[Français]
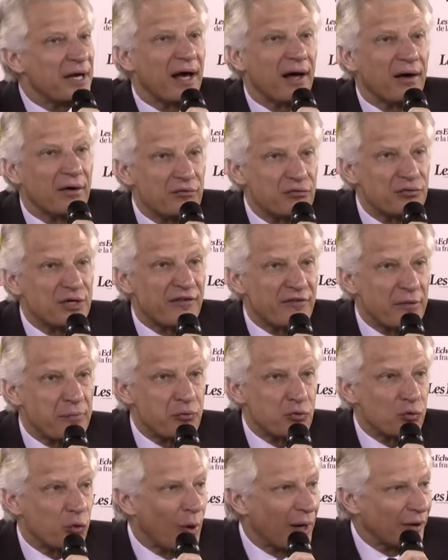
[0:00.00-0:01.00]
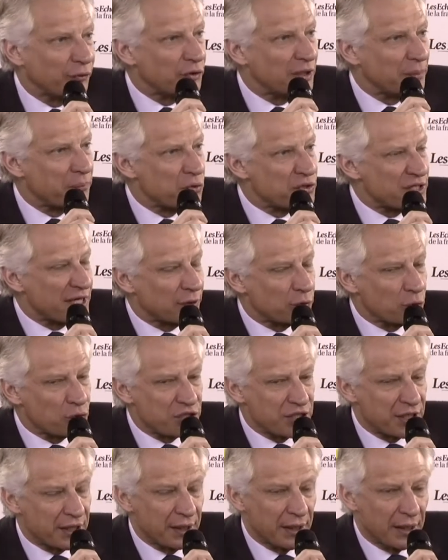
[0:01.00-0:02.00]
eh bien, vous n'avez plus le droit de déposer un
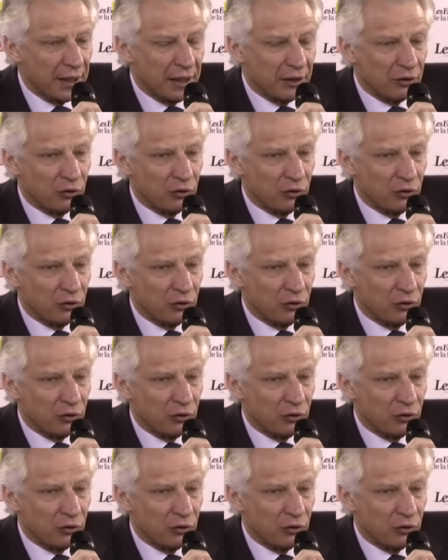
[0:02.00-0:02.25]
dossier.